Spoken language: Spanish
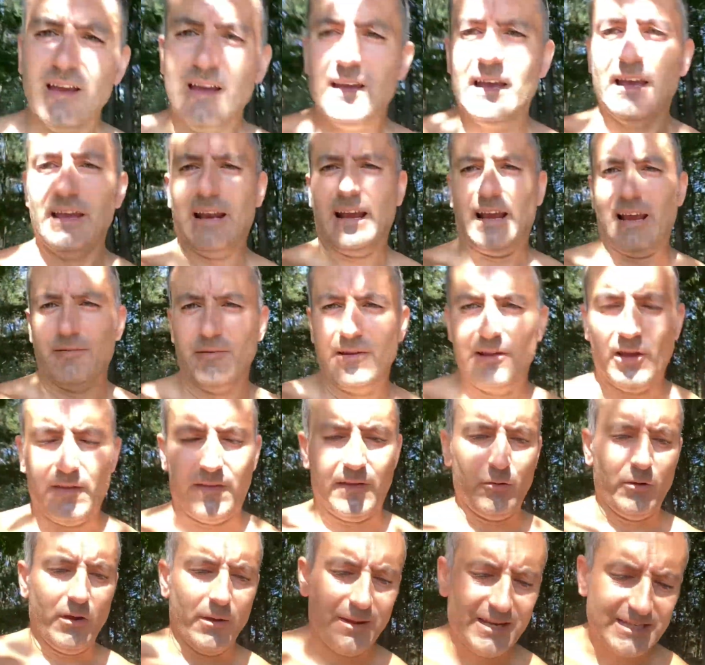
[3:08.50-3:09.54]
En aquel vídeo de hace
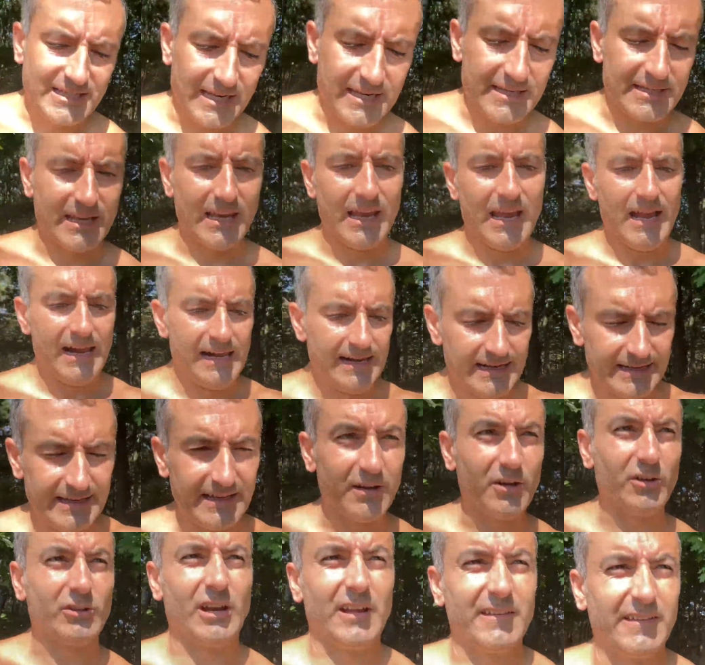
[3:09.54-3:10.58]
nueve meses y en
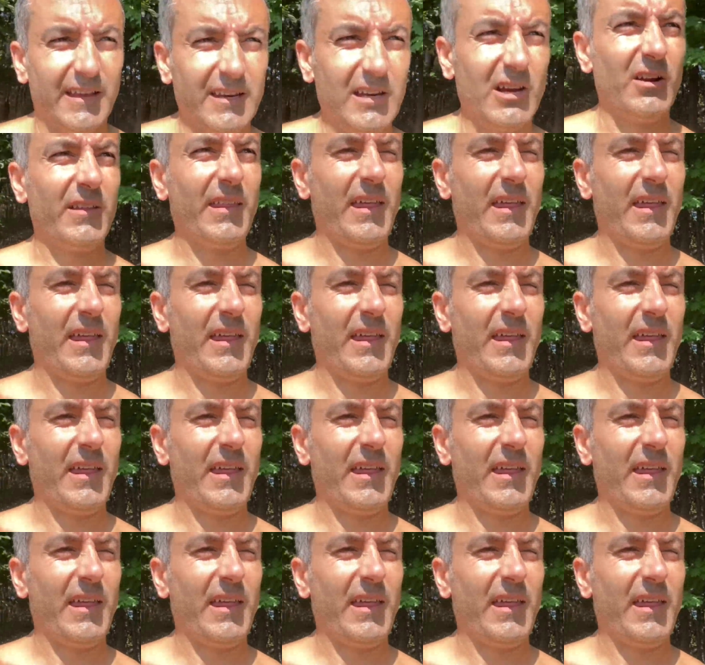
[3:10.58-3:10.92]
otro anterior,